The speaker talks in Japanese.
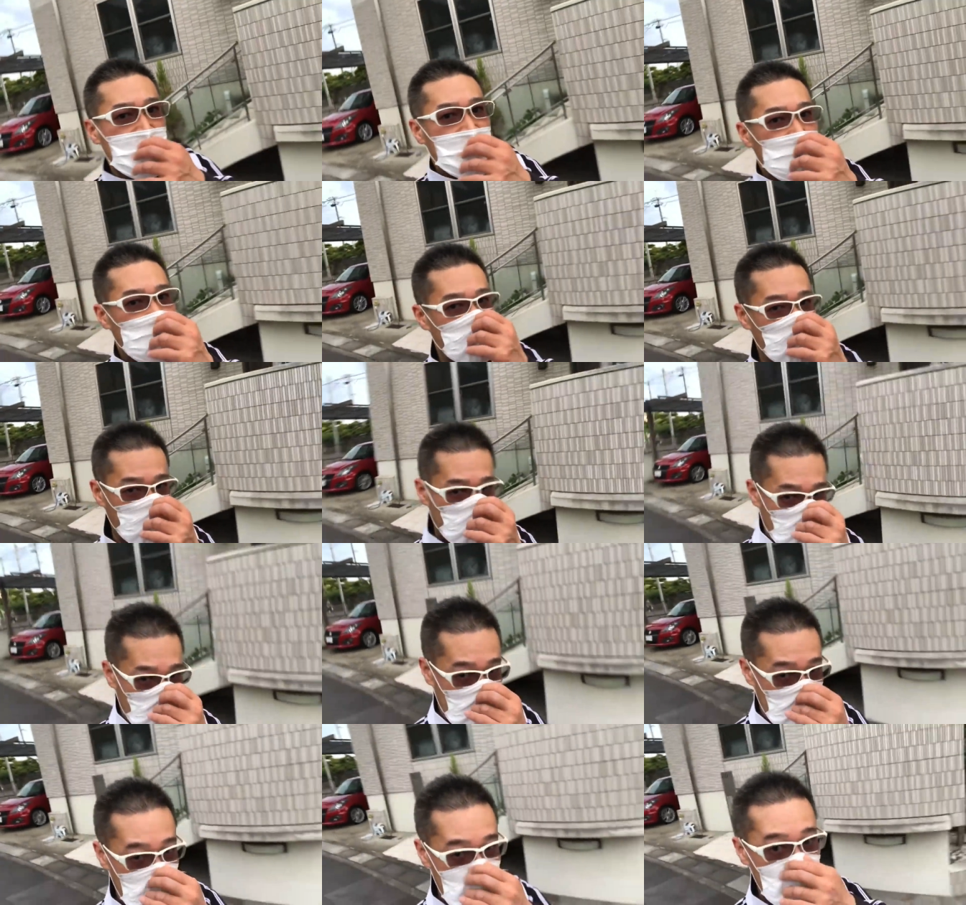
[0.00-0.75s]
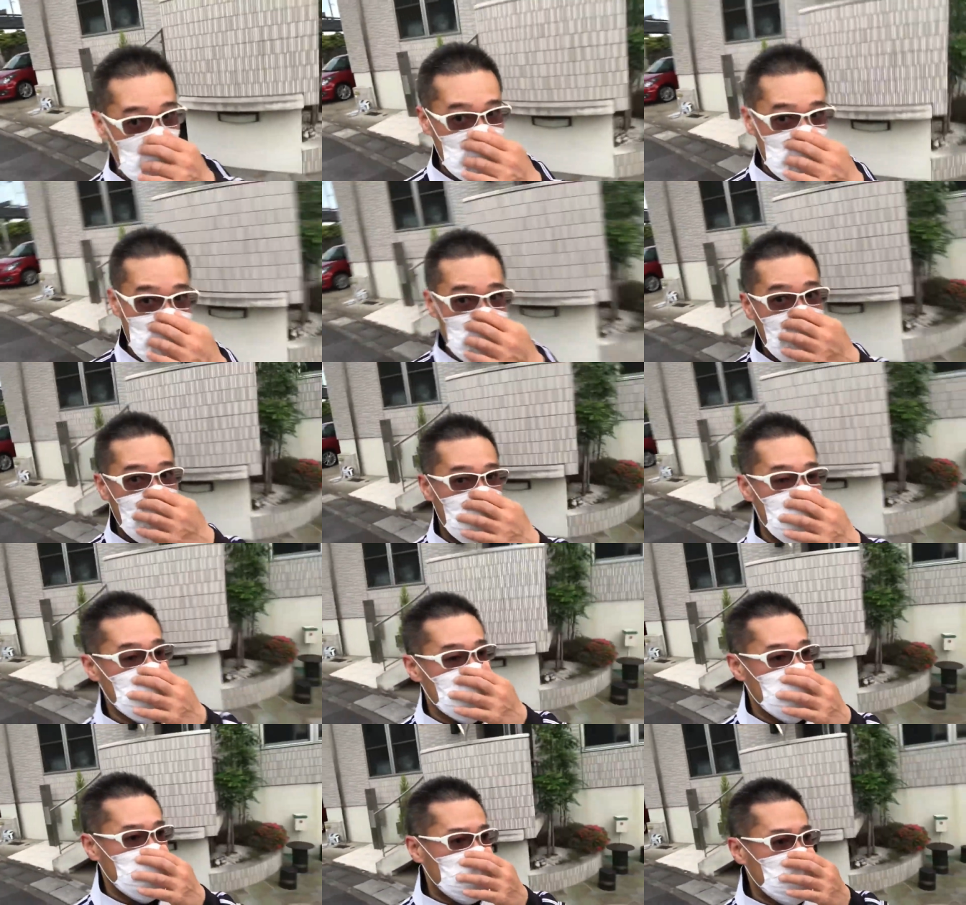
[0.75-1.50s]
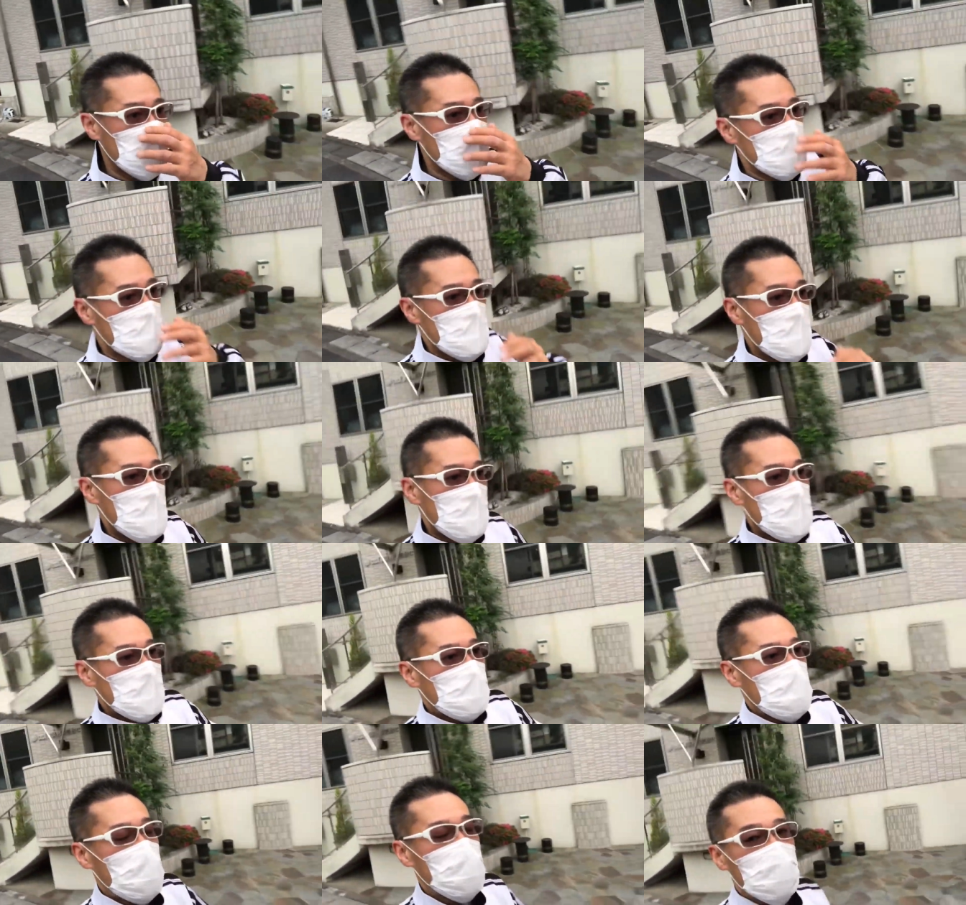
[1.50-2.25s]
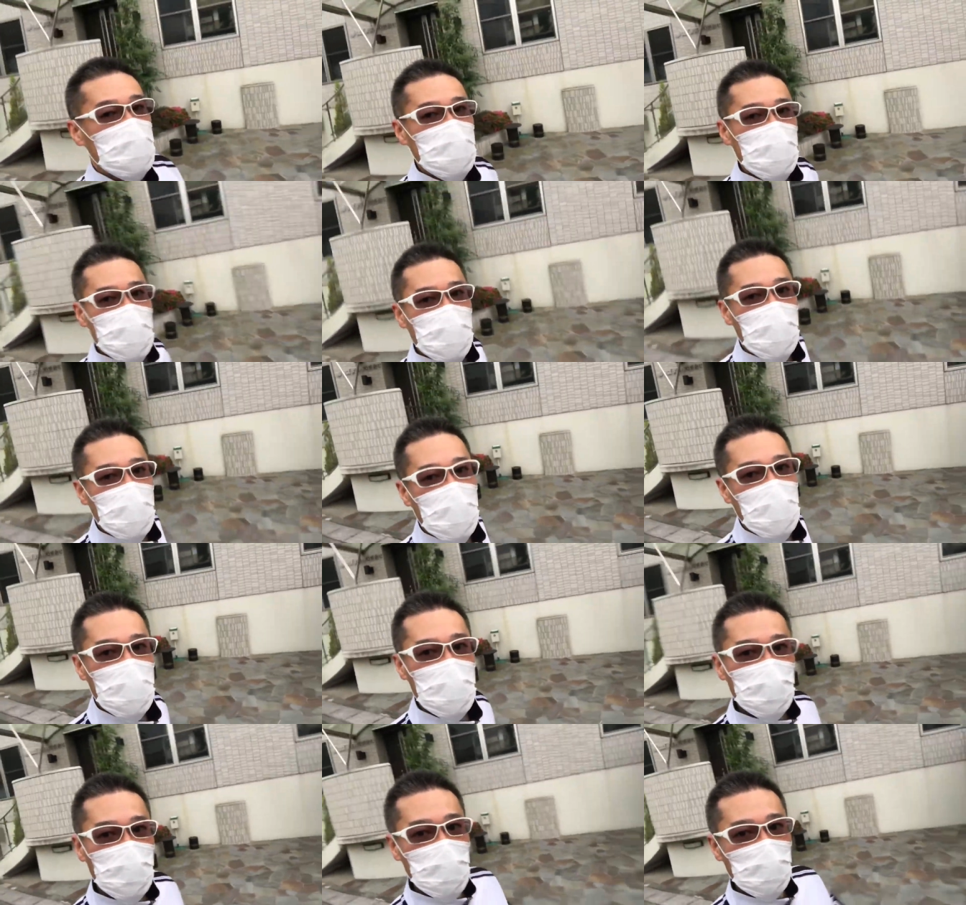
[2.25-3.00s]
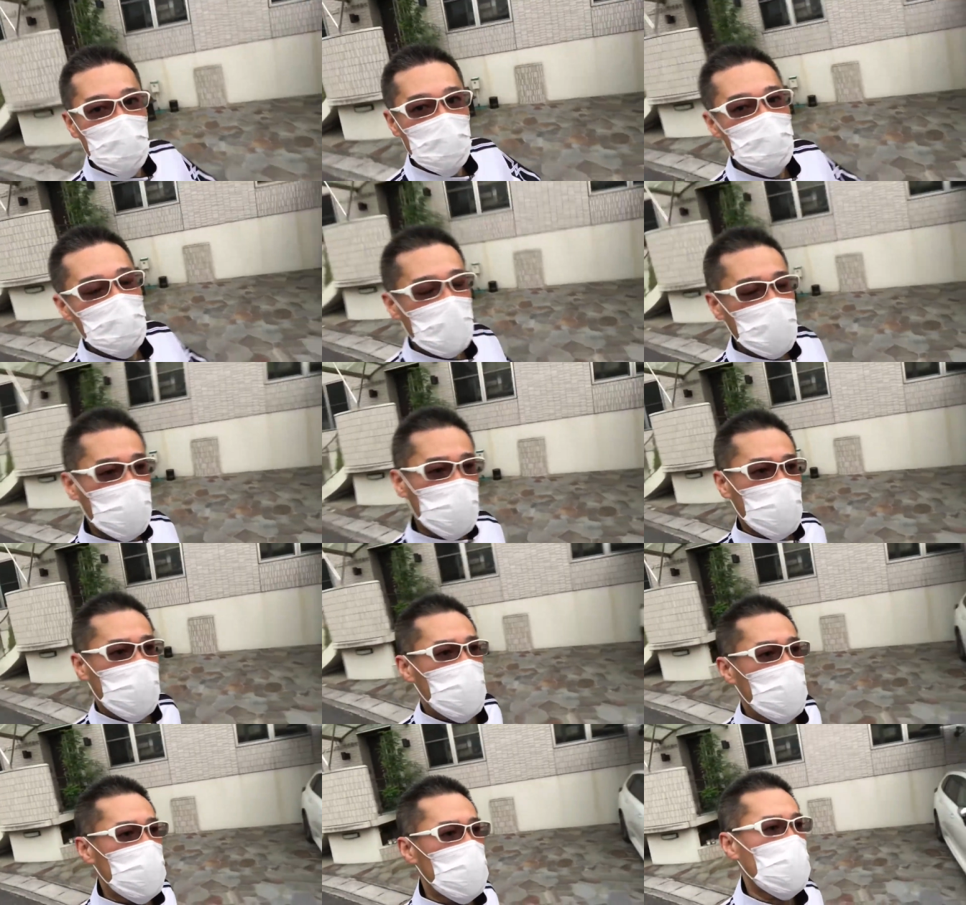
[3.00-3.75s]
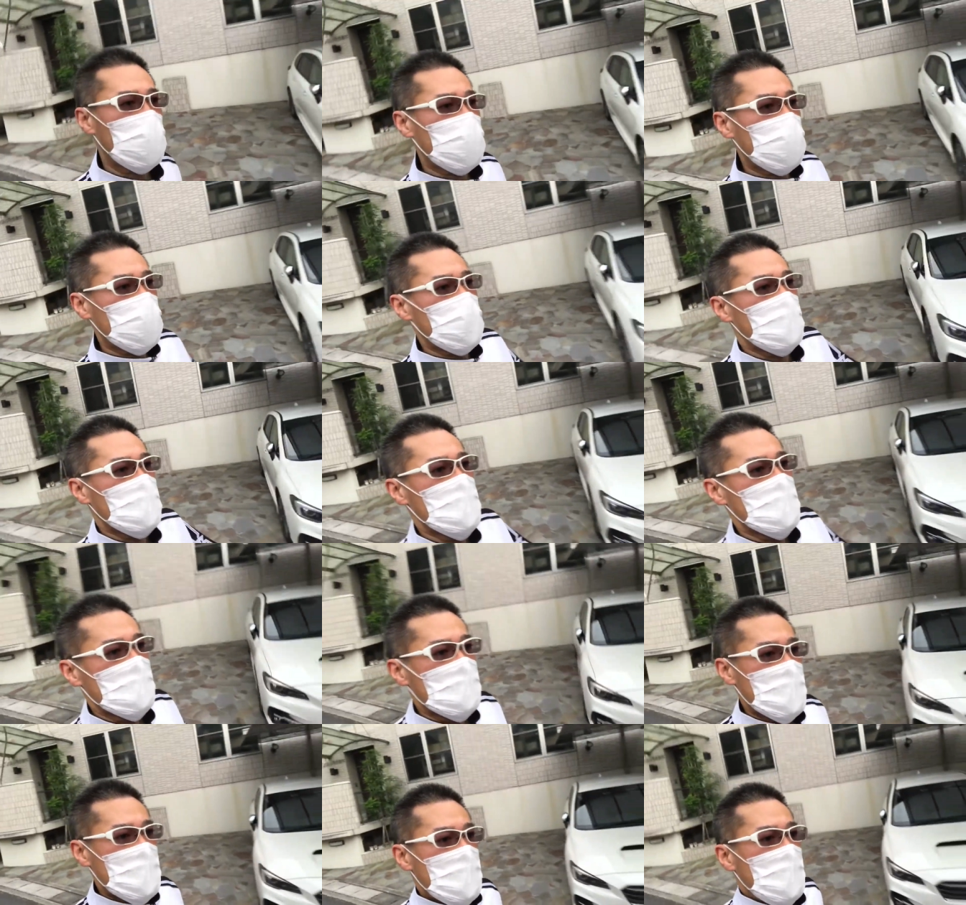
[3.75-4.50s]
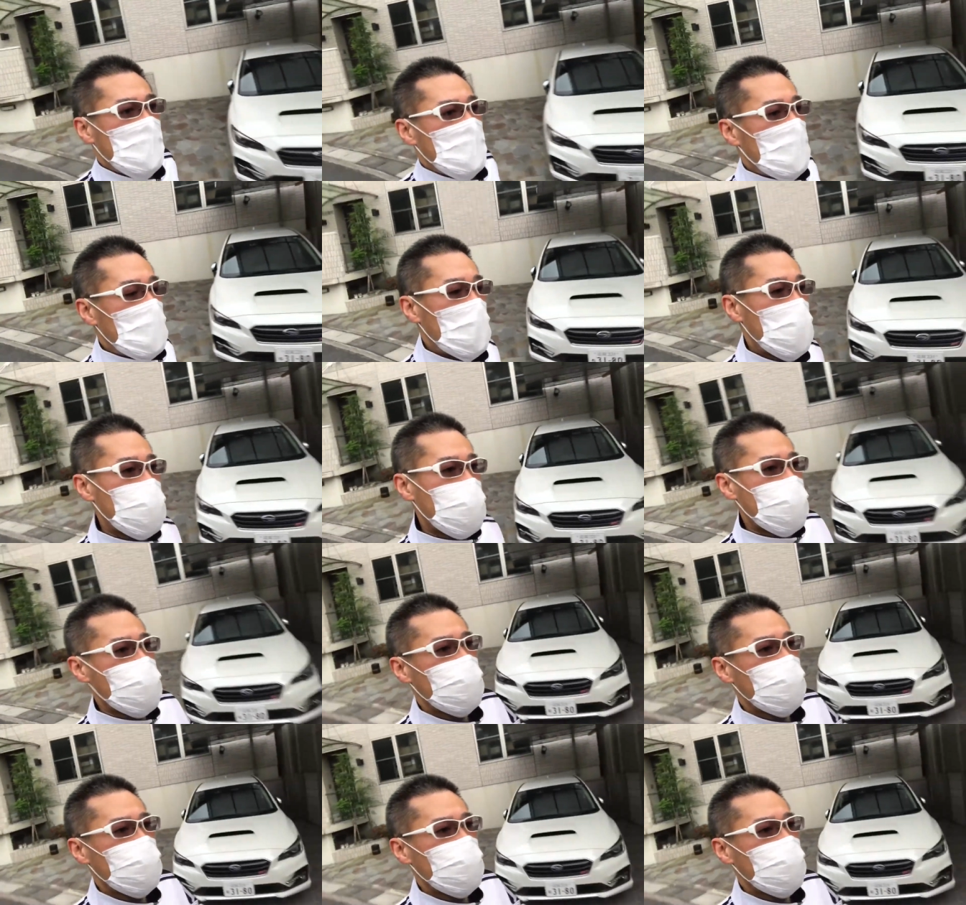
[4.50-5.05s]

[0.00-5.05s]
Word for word: という感じでさせていただいておりますあ